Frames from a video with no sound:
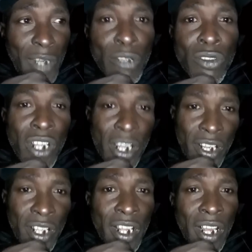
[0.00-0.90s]
Ya tu
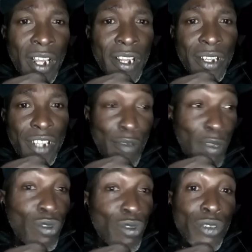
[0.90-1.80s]
tierrita, Ari.
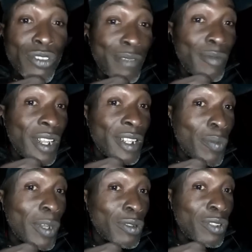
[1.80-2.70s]
Lleva tu
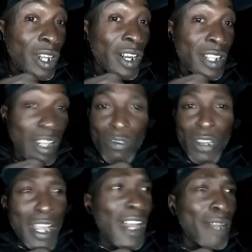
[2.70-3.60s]
conocimiento para tu tierrita.
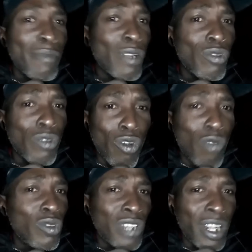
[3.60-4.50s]
Fue ella la que me
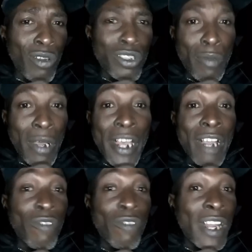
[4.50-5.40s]
inculcó muchas cosas va.
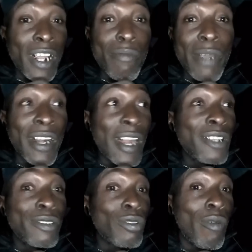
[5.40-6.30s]
Ella fue la que me
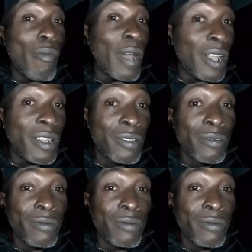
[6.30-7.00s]
enraizó más.